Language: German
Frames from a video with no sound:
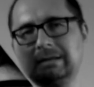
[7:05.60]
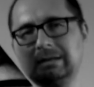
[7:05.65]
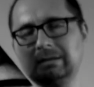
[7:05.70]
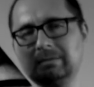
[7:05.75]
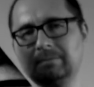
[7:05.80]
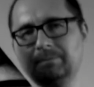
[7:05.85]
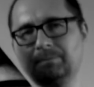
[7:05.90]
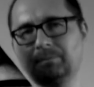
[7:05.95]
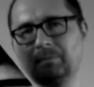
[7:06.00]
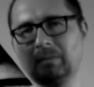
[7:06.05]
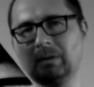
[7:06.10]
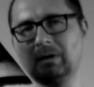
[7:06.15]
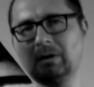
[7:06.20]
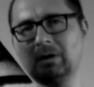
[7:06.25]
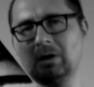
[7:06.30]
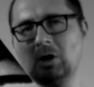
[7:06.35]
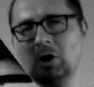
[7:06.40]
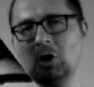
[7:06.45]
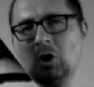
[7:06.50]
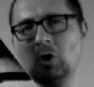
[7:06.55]
hier.
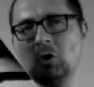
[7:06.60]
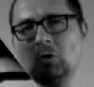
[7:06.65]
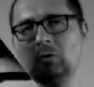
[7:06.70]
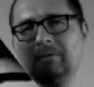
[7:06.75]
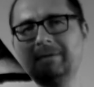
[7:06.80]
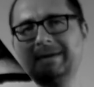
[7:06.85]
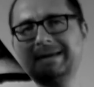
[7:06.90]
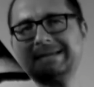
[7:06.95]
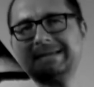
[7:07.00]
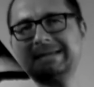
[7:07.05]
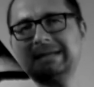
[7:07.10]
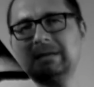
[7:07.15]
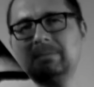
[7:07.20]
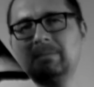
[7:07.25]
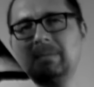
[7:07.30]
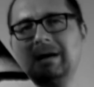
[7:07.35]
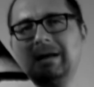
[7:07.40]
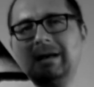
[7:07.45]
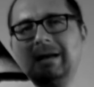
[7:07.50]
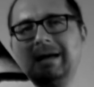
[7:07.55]
Und wer sich
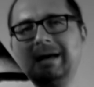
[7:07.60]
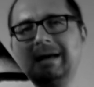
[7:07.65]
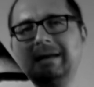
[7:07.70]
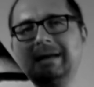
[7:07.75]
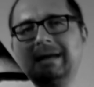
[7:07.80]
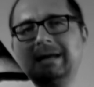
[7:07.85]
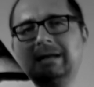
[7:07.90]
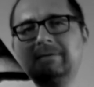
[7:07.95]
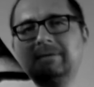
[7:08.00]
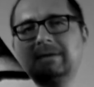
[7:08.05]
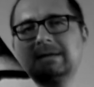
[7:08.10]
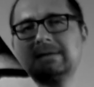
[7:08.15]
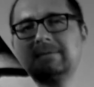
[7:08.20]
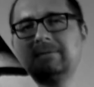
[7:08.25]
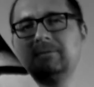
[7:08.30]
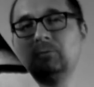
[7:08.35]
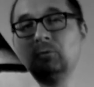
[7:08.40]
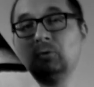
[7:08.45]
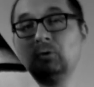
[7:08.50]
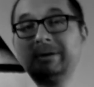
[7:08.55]
mal an etwas
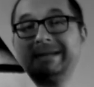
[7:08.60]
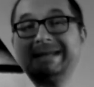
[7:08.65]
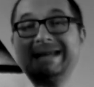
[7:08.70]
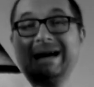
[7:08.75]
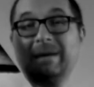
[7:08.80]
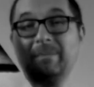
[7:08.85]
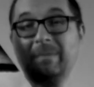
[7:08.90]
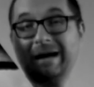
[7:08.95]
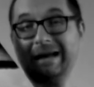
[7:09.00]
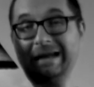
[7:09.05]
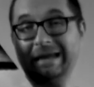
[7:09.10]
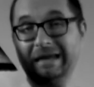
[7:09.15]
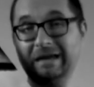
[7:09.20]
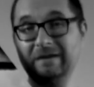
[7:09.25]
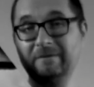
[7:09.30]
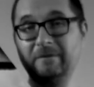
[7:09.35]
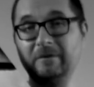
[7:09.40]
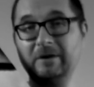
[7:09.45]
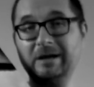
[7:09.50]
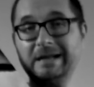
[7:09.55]
für
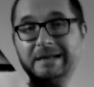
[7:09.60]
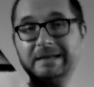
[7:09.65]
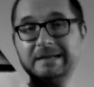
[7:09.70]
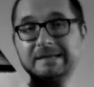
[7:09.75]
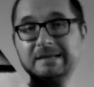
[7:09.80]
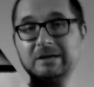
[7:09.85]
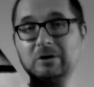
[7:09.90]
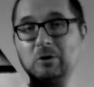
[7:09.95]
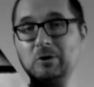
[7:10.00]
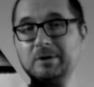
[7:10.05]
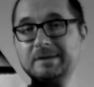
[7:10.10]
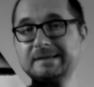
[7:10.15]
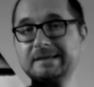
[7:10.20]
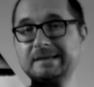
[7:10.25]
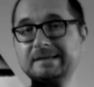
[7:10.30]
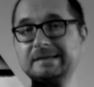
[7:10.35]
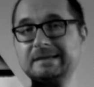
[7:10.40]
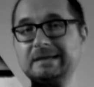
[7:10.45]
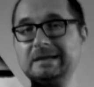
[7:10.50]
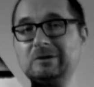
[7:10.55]
damalige Verhältnisse
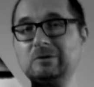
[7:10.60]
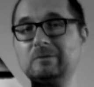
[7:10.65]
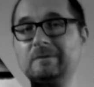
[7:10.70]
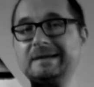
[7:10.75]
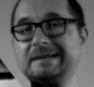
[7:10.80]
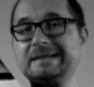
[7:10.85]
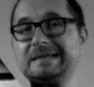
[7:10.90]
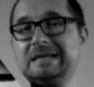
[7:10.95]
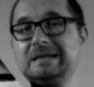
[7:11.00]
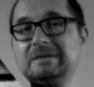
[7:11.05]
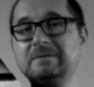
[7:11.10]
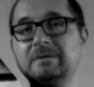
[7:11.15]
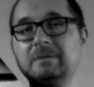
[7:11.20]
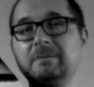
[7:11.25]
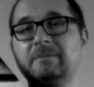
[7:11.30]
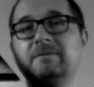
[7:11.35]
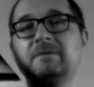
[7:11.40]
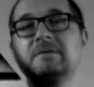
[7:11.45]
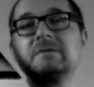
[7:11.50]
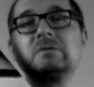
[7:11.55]
äußerst
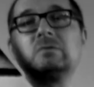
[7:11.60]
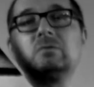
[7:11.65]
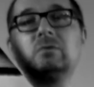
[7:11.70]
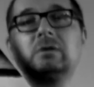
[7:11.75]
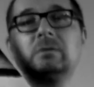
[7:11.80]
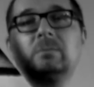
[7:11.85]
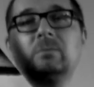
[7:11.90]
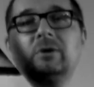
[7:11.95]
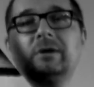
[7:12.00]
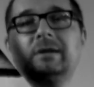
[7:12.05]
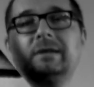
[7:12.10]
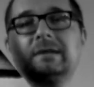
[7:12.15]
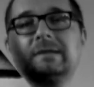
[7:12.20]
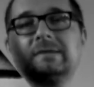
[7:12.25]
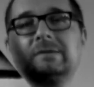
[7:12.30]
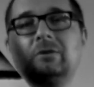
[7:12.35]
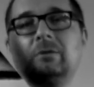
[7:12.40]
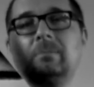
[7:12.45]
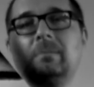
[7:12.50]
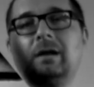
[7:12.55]
Innovativem versuchen möchte,
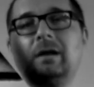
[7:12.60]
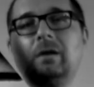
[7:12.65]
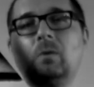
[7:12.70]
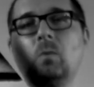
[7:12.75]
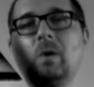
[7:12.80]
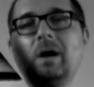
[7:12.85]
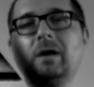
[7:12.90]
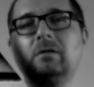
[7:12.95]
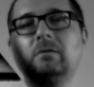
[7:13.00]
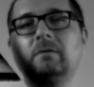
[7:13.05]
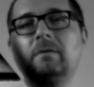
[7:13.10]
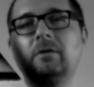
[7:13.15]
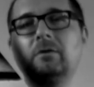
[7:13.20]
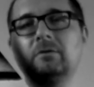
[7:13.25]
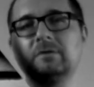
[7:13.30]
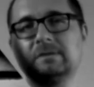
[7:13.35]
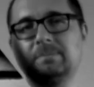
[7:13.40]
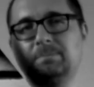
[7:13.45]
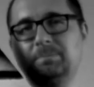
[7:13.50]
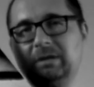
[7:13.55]
soll mal One of
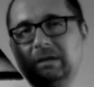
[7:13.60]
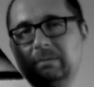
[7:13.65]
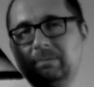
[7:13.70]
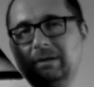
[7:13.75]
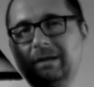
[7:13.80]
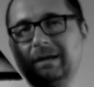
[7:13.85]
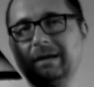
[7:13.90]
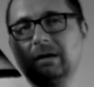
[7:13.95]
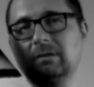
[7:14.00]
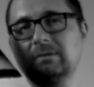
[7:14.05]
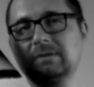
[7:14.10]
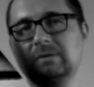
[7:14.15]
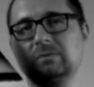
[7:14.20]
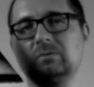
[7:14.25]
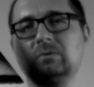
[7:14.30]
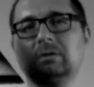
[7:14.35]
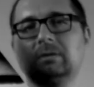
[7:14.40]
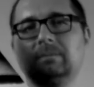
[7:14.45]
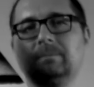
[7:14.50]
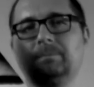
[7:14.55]
Those People
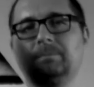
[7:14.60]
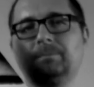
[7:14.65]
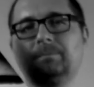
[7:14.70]
heraussuchen.